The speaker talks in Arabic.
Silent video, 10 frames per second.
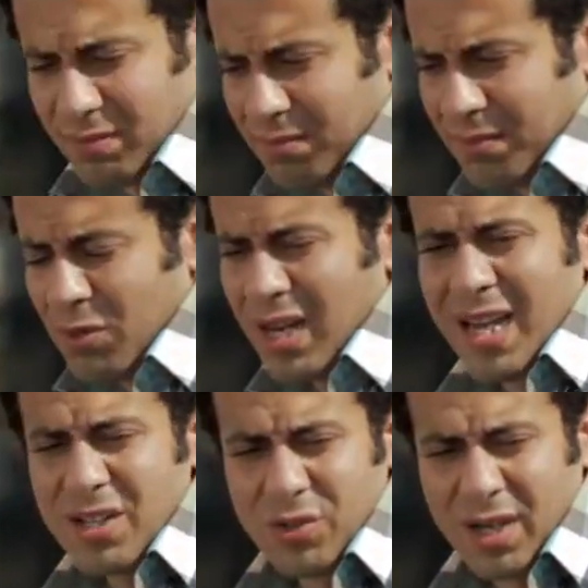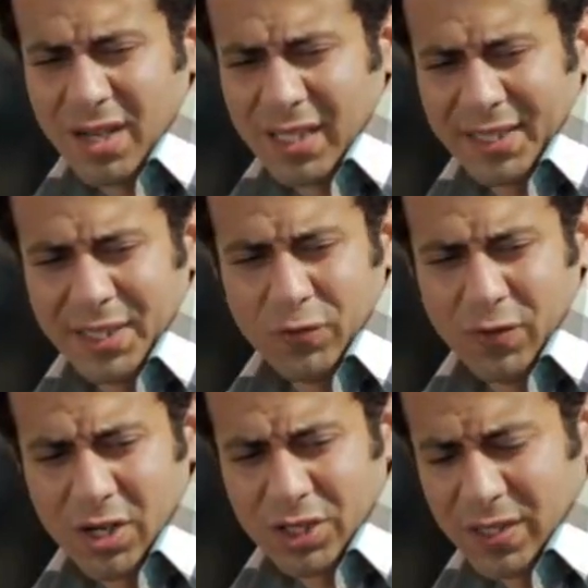من وانا عيل صغير تحت ايده في
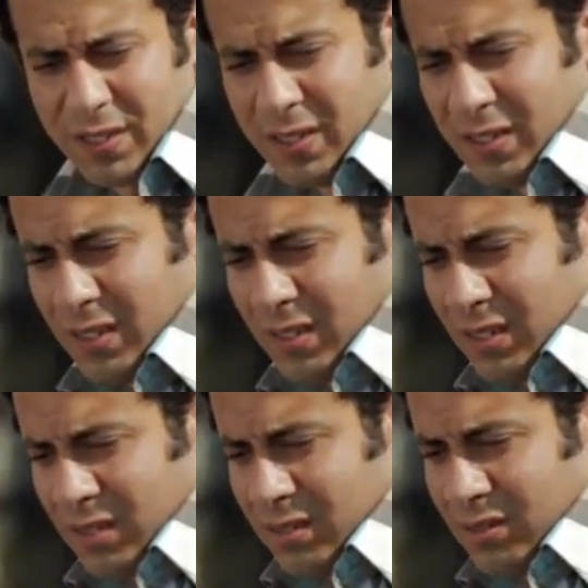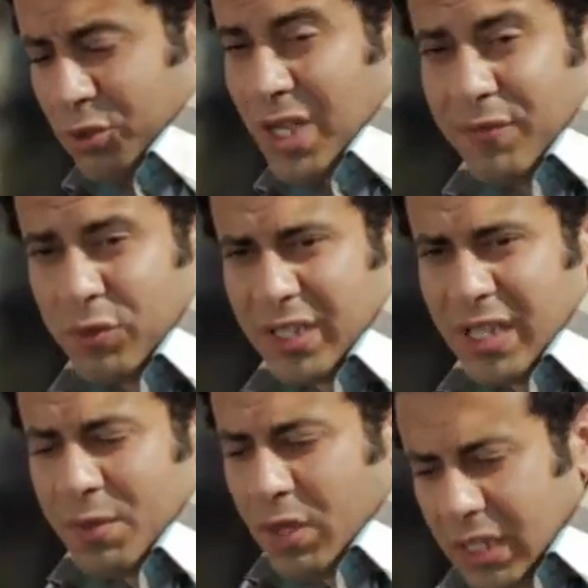الورشه وشايفه
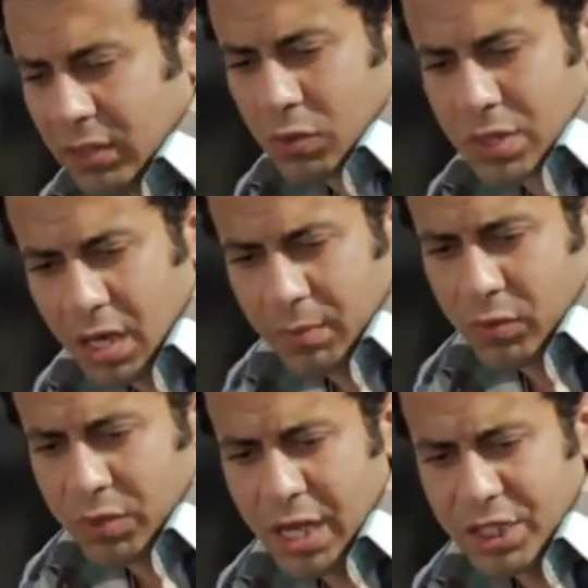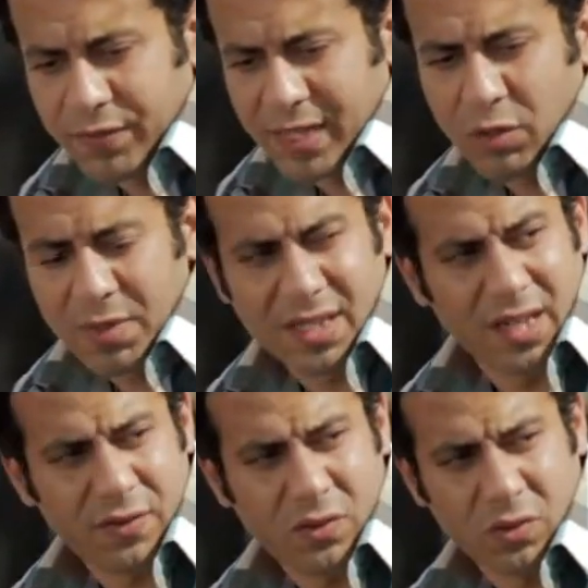قدامي ودد وصلب وناشف كده وماسك
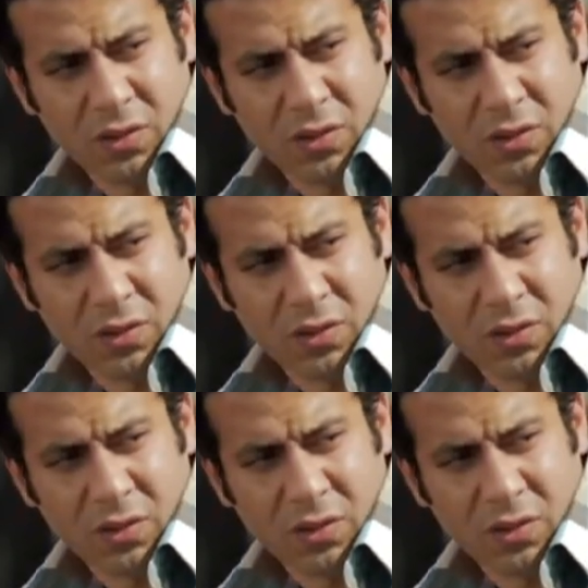نفسه